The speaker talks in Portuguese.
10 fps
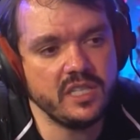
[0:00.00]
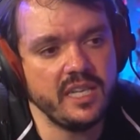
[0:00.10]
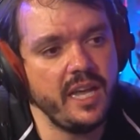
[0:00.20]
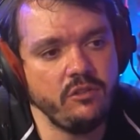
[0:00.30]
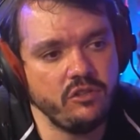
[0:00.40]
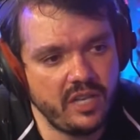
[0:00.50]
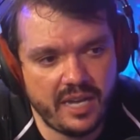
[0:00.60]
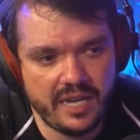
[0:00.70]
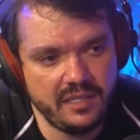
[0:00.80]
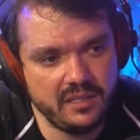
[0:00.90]
500
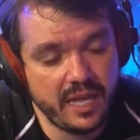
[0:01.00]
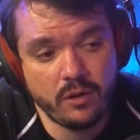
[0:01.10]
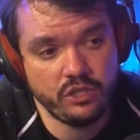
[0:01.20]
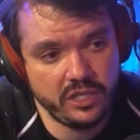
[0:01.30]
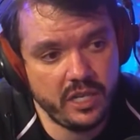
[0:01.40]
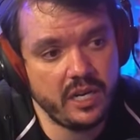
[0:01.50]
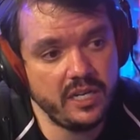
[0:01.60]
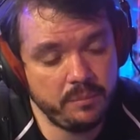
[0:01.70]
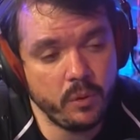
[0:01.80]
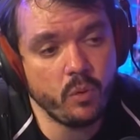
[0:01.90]
reais, quero dinheiro ali
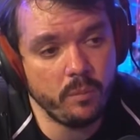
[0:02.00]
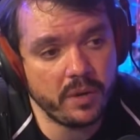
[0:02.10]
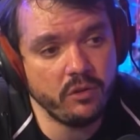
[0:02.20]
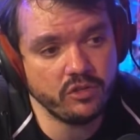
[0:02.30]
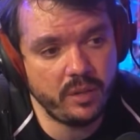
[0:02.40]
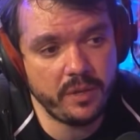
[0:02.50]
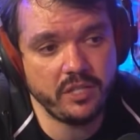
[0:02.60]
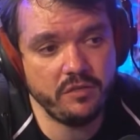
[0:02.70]
pra eu comprar os remédios.